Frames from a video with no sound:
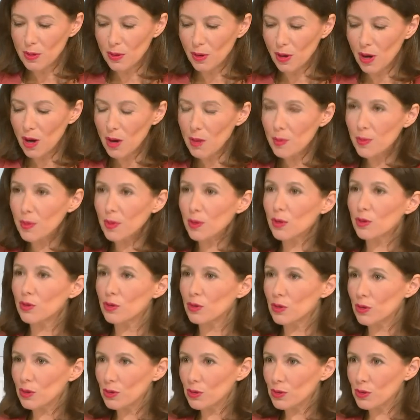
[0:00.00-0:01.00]
Europe,
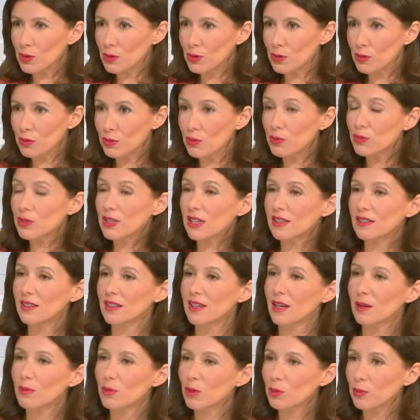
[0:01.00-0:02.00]
euh, vous, vous êtes
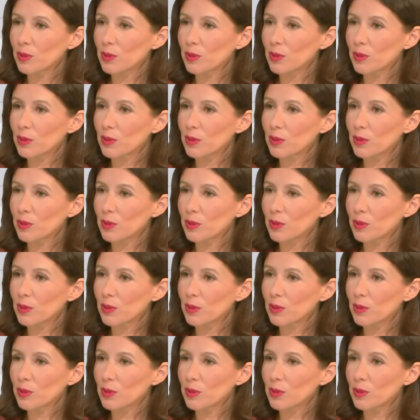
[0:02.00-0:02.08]
également le